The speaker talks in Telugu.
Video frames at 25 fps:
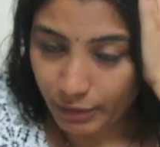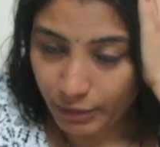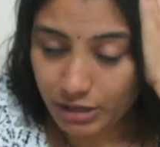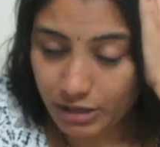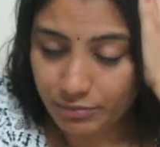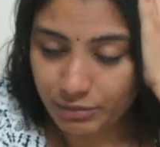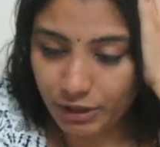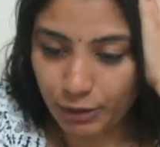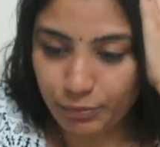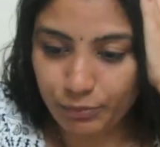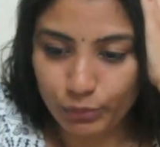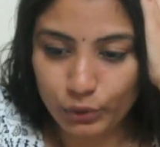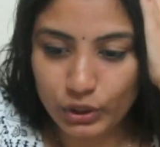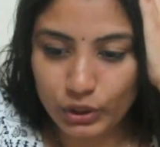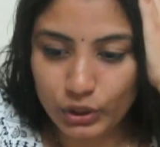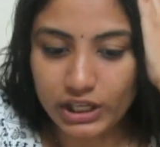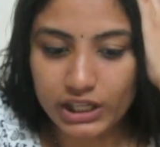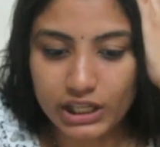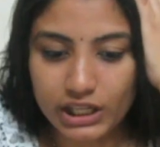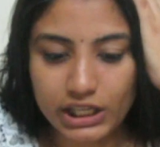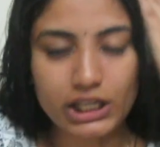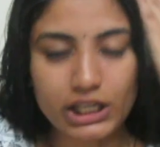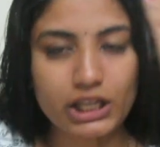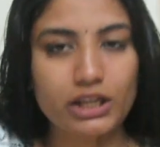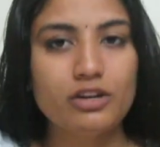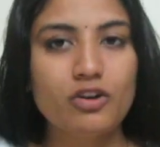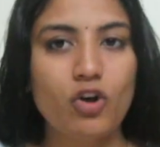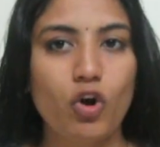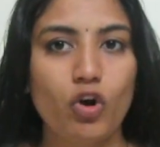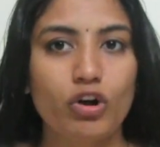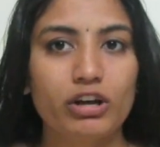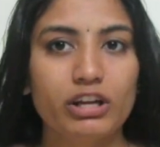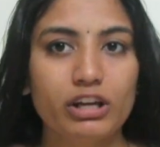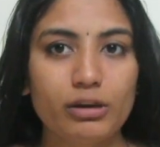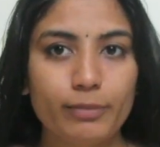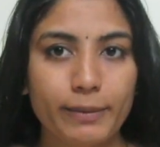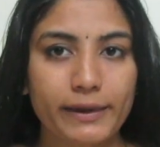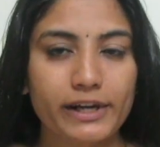మనం ఎప్పుడైనా కానీ
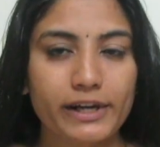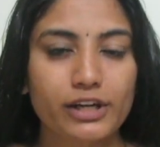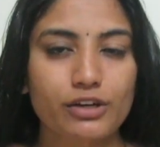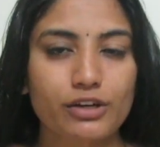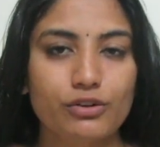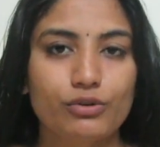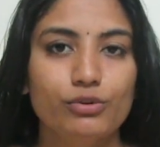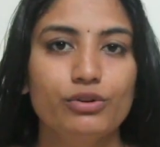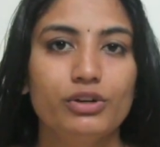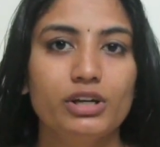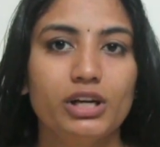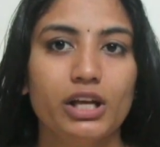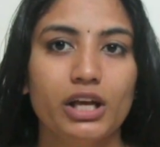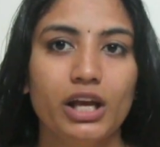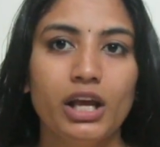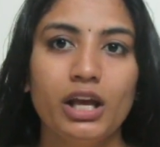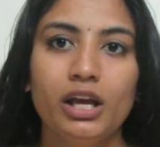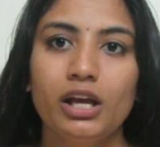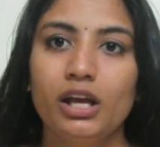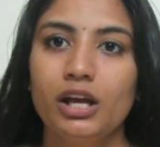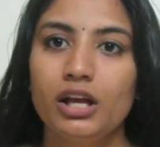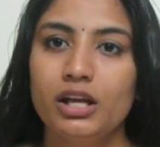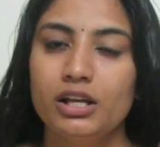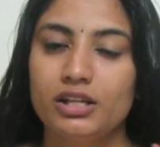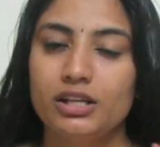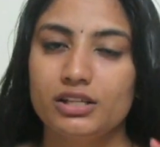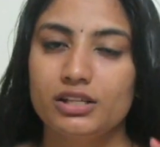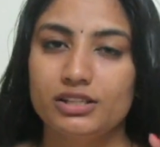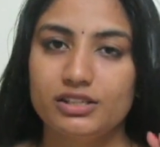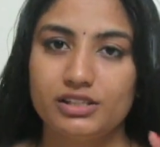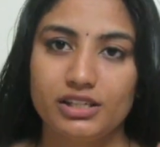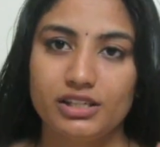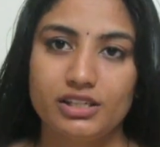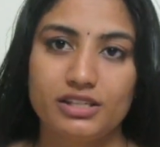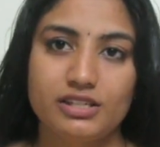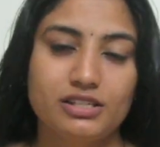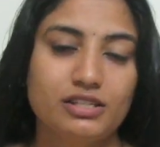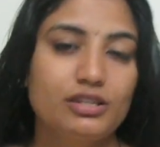ఆయిల్ పెట్టుకుంటే
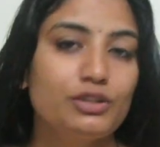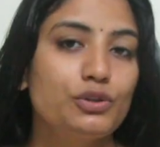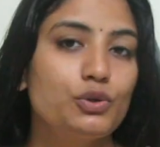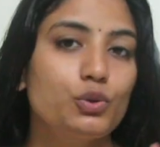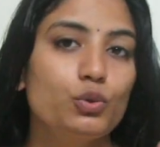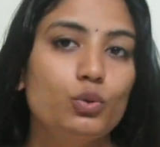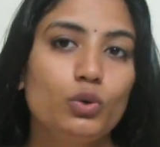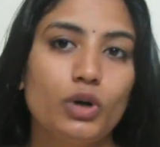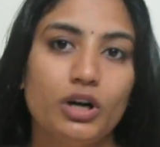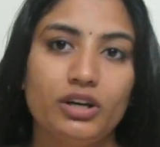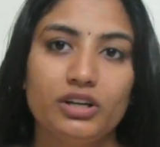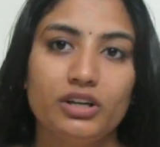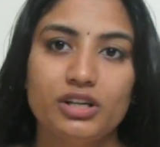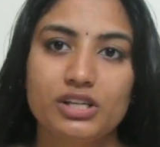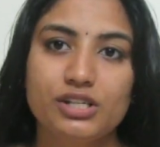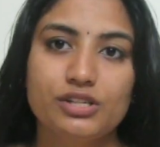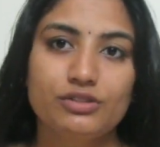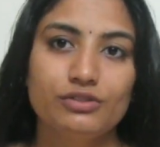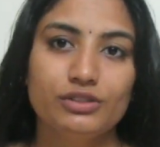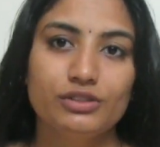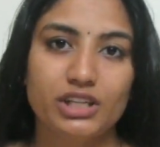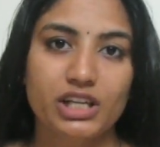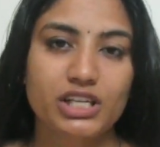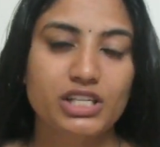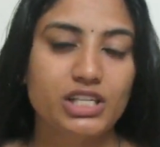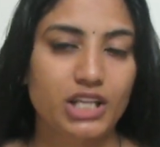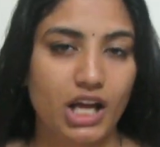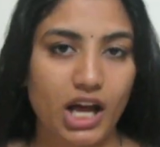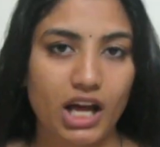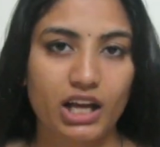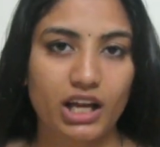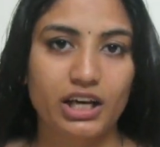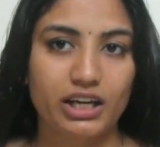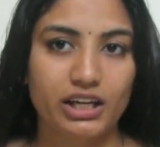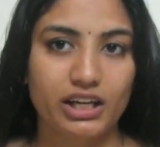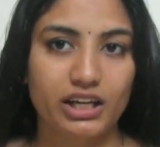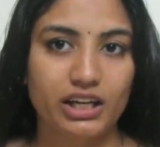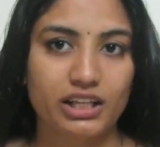జస్ట్ టూ అవర్స్ ఉంటే
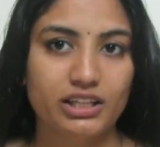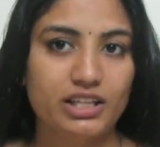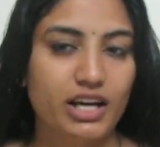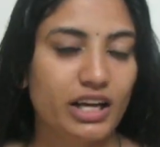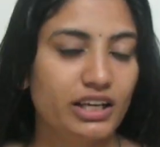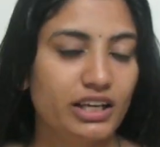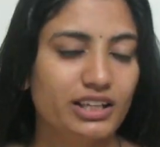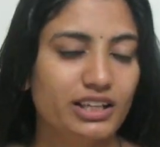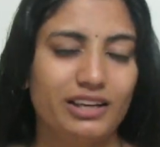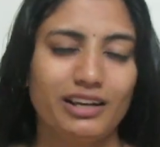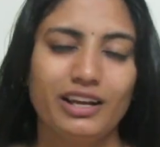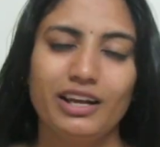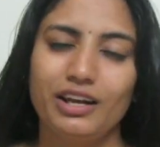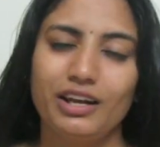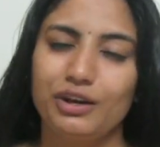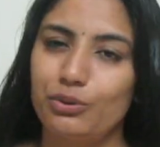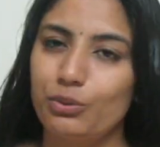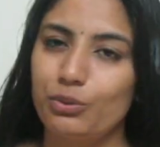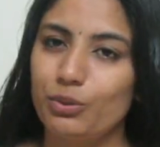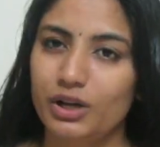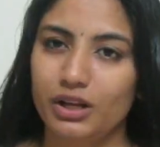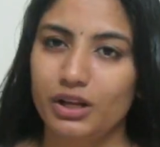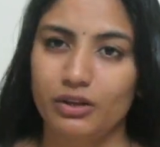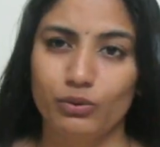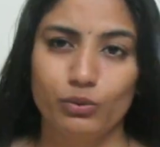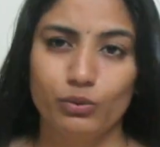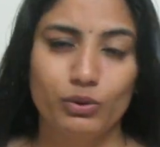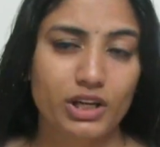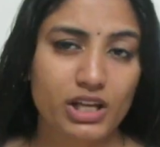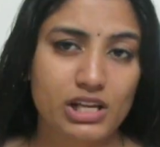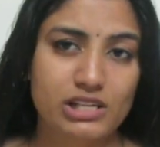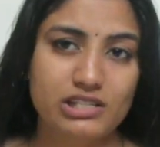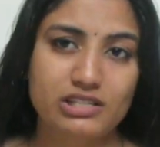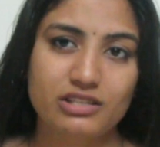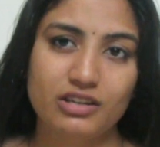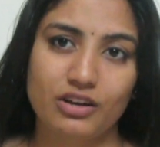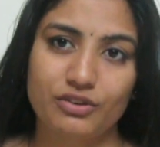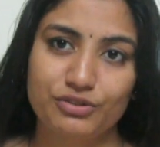చాలండి దానికన్నా ఎక్కువ
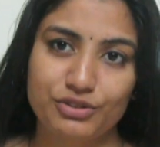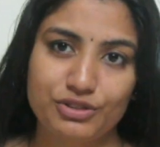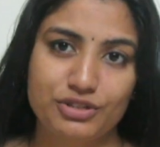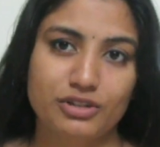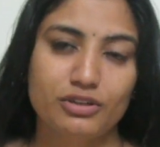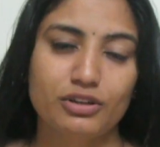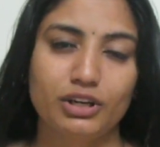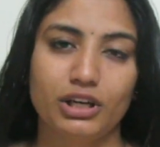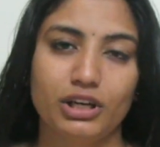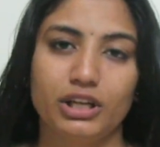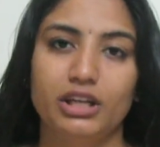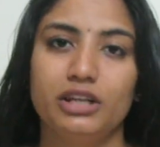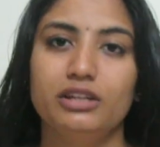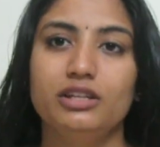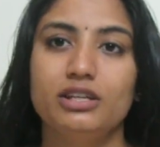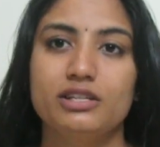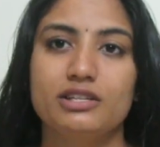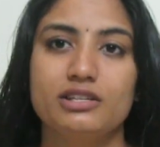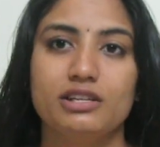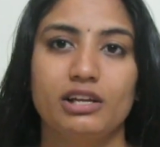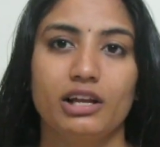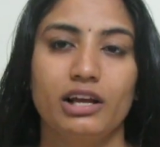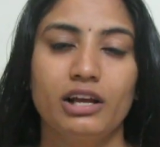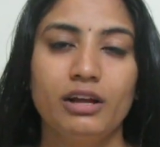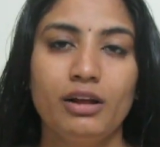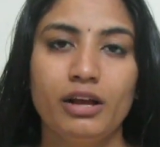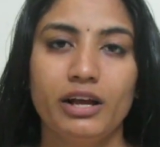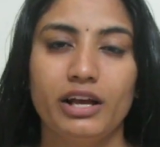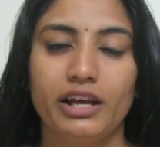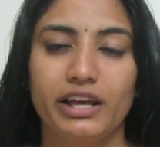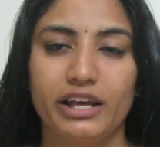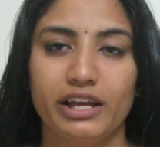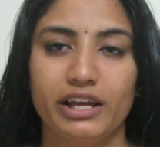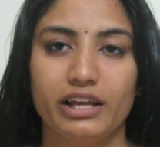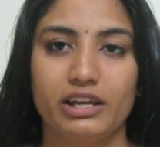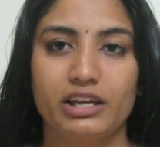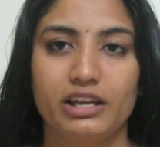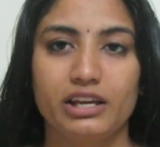ఉండాల్సిన అవసరం లేదు అసలు
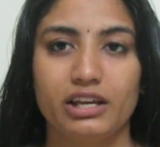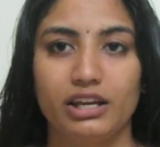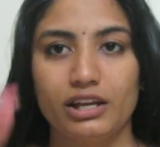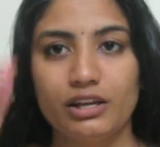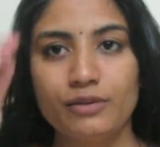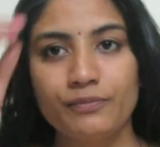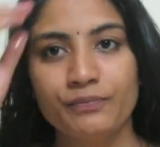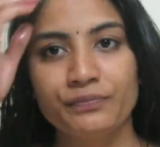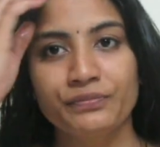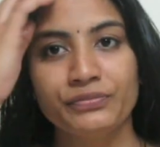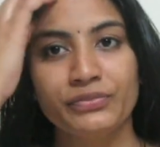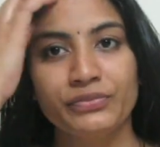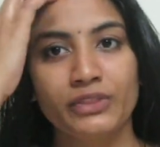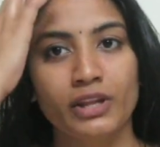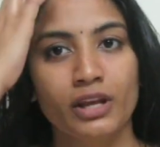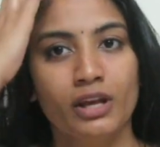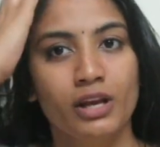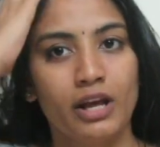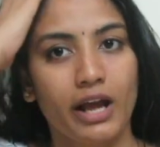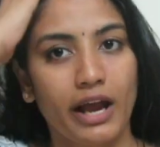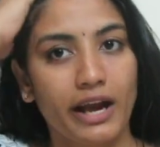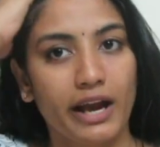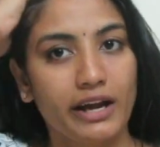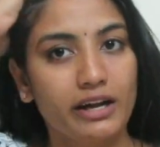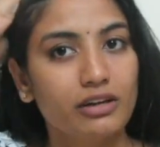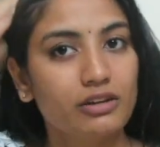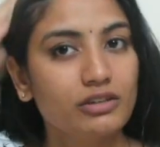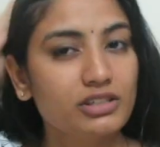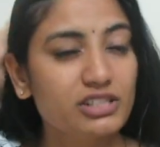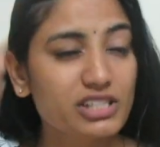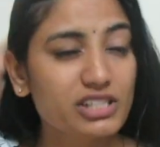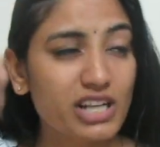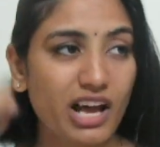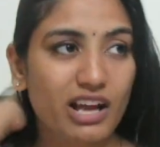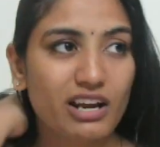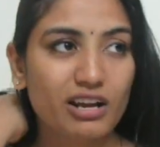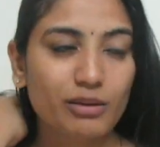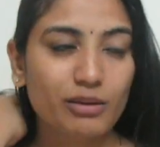హెయిర్కి అండ్
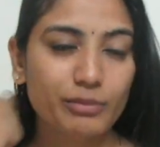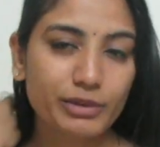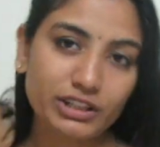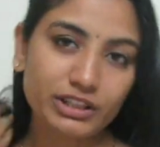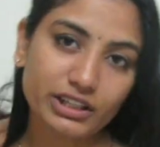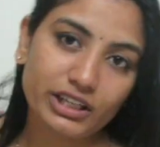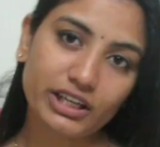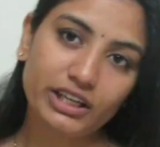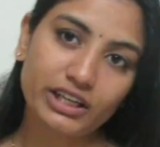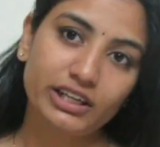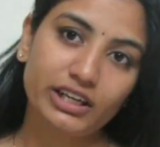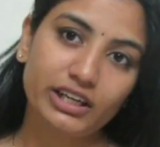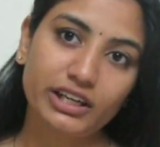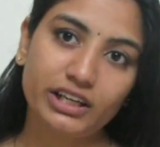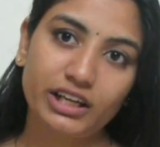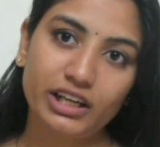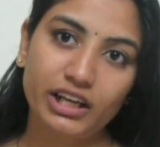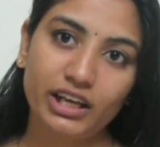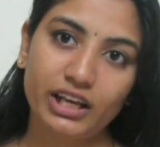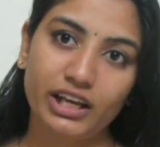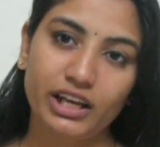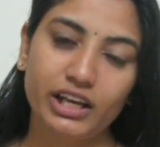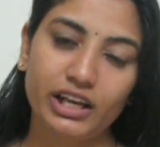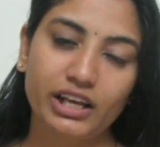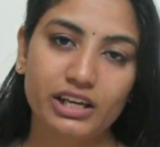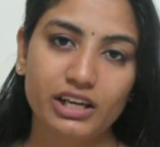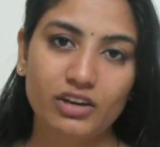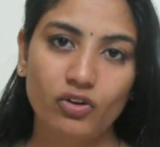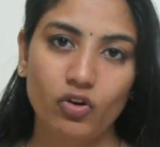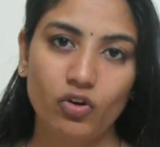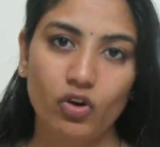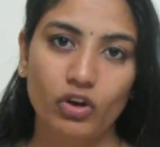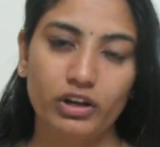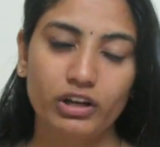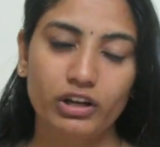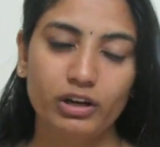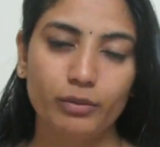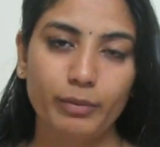చాలా మంది ఏంటంటే హెయిర్కి
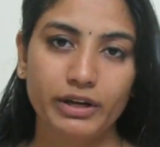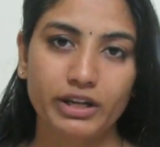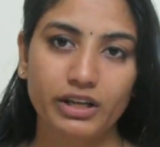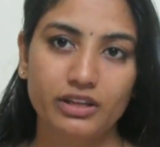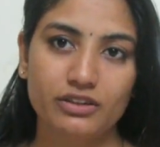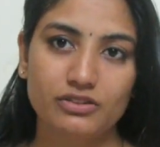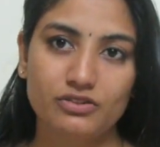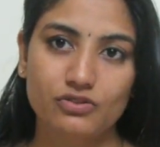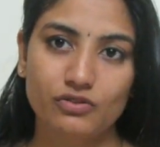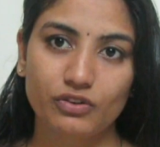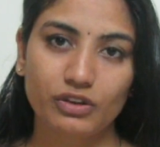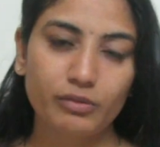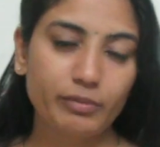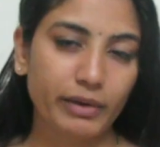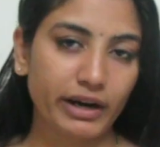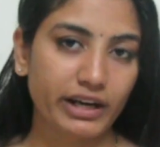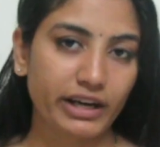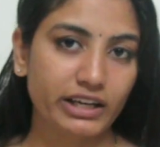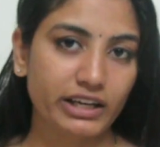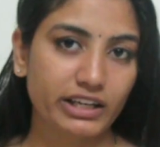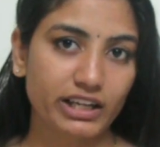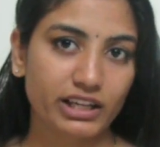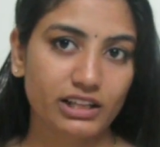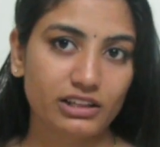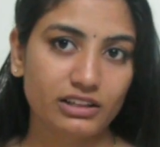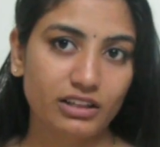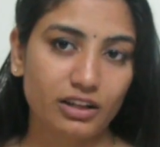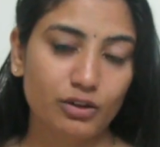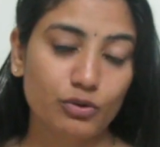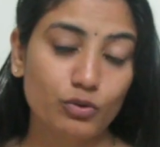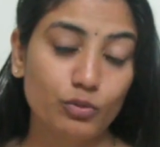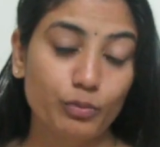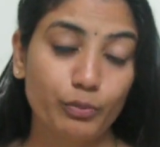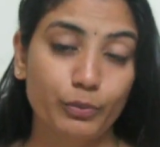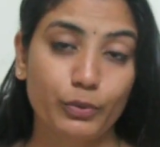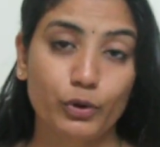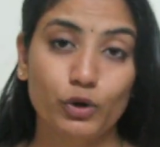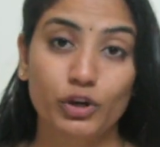ఆయిల్ పెట్టేసుకుని బయటకు వెళ్తారు
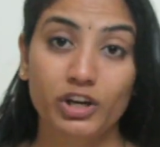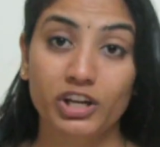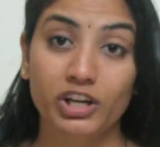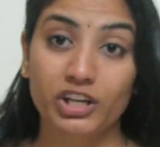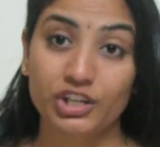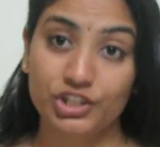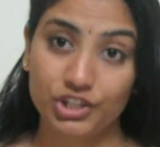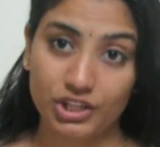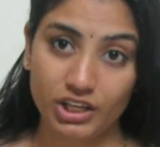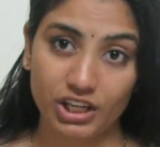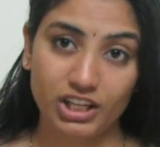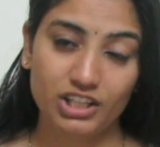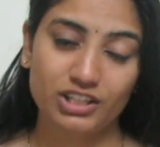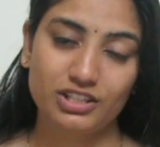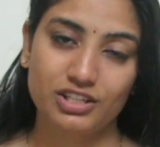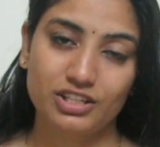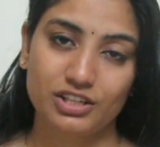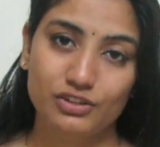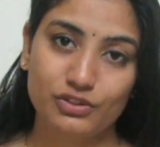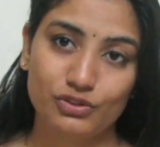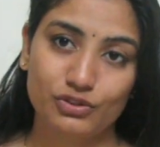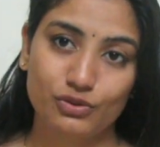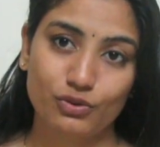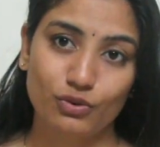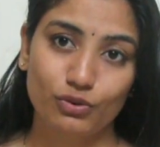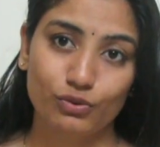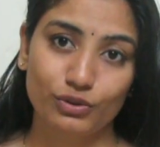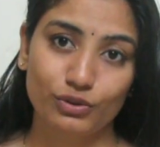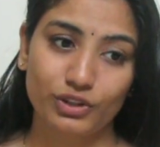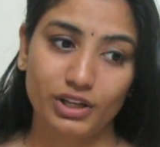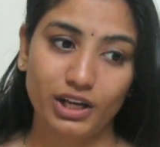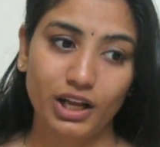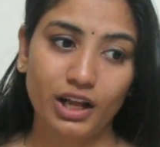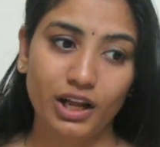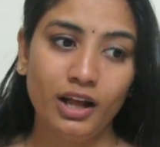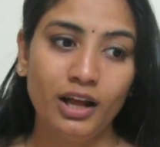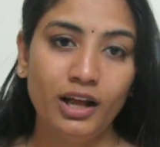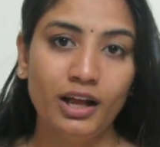ప్రొటెక్షన్ ఏం
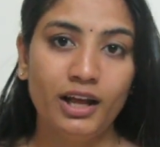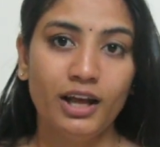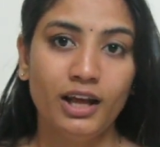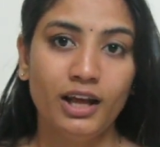చేసుకోకుండా